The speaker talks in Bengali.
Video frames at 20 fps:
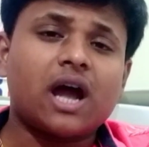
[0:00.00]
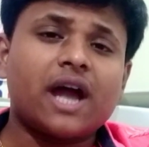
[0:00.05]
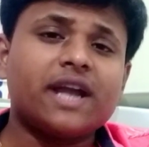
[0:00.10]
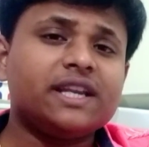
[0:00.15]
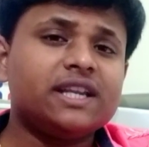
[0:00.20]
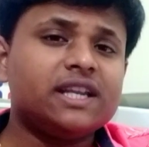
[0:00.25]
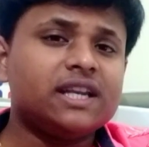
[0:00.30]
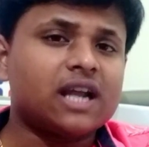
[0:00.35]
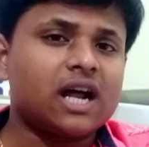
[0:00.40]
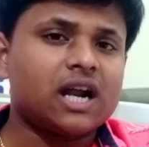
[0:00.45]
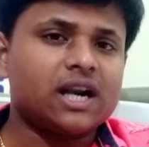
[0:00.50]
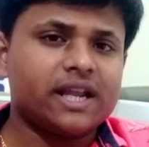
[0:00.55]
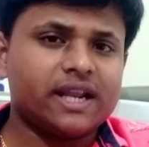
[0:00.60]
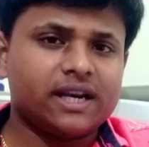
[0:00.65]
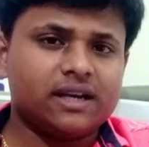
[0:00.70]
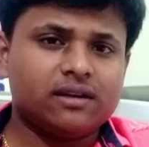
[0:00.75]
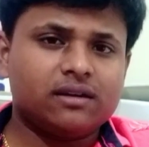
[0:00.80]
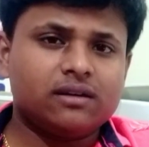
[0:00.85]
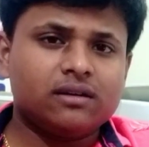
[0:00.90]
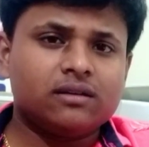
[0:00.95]
আইডি না
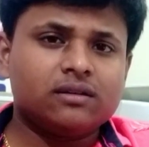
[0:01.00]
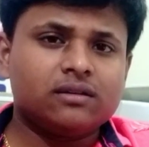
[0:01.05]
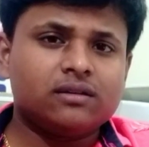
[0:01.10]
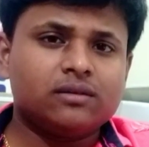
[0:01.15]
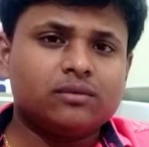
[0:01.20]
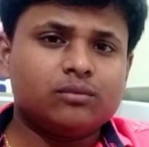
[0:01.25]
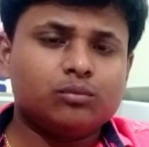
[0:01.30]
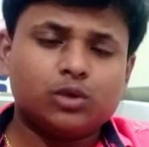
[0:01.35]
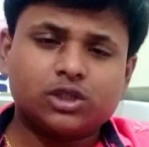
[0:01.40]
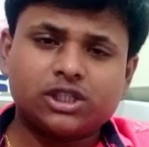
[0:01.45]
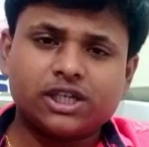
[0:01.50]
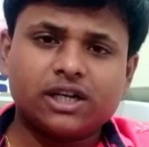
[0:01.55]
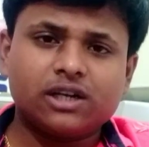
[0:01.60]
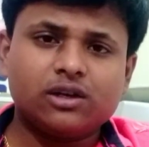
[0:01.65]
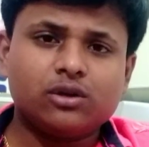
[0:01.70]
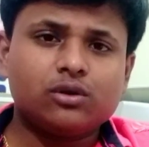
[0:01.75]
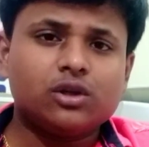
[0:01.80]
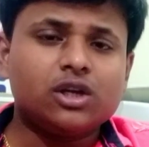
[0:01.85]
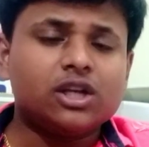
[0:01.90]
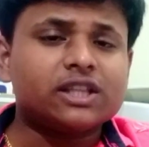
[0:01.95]
নেন বোঝা গেল